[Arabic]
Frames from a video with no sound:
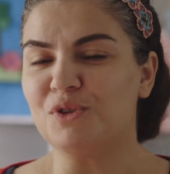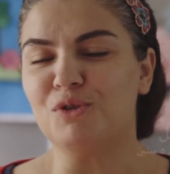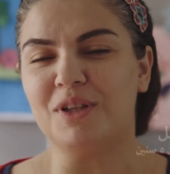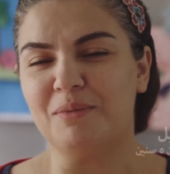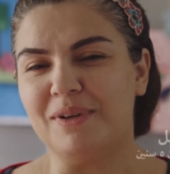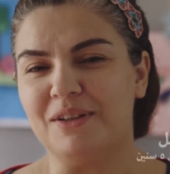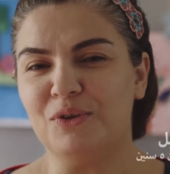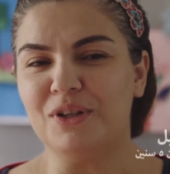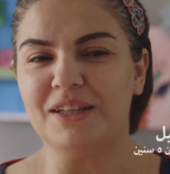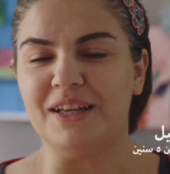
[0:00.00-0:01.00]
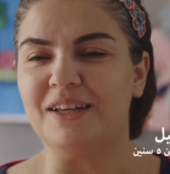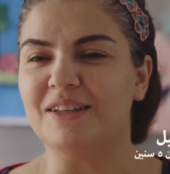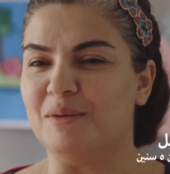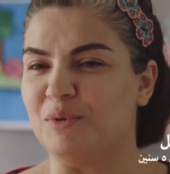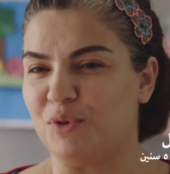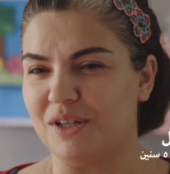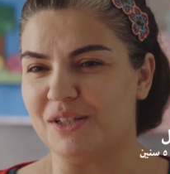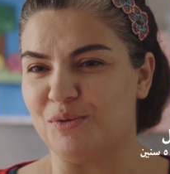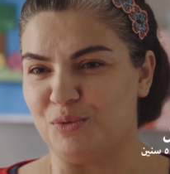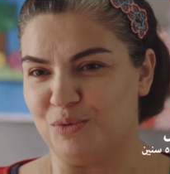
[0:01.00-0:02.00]
قلت له بانه طيب، لانه انت ادمي وكذا
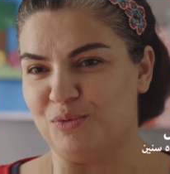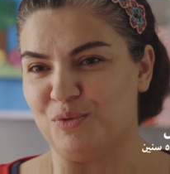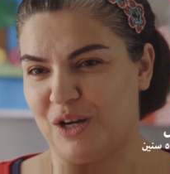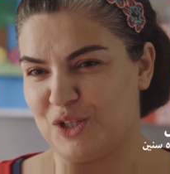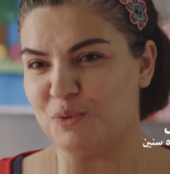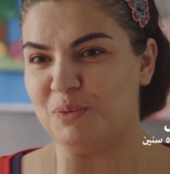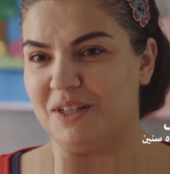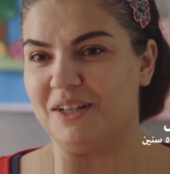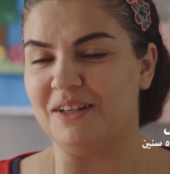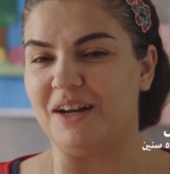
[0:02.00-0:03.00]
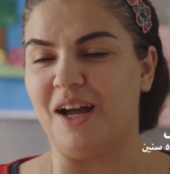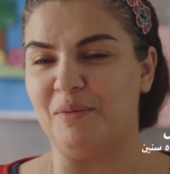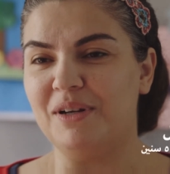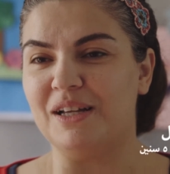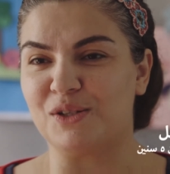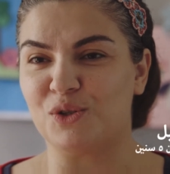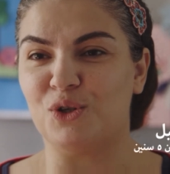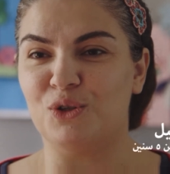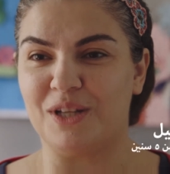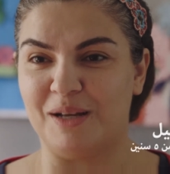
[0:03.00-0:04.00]
وعجبني رح اعمل لك
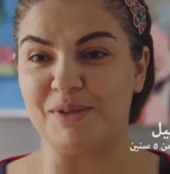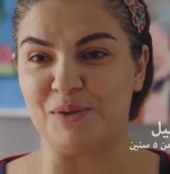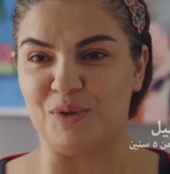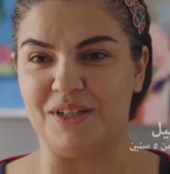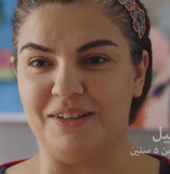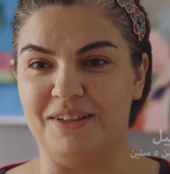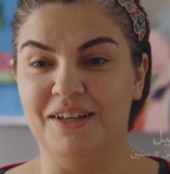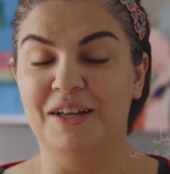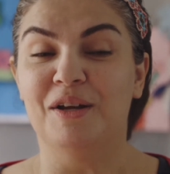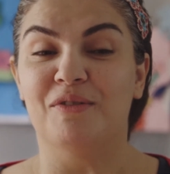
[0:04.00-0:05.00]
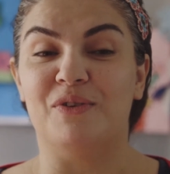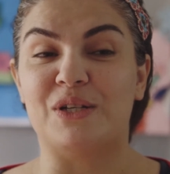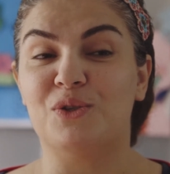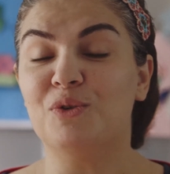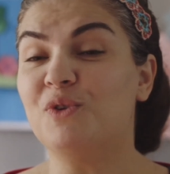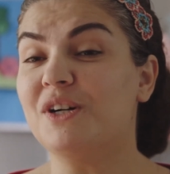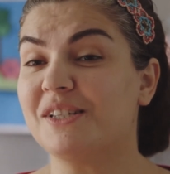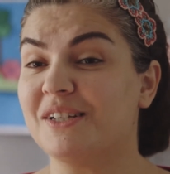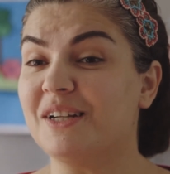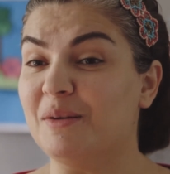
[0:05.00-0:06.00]
سولد خمس اولاد فسو فار
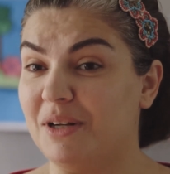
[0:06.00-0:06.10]
صرنا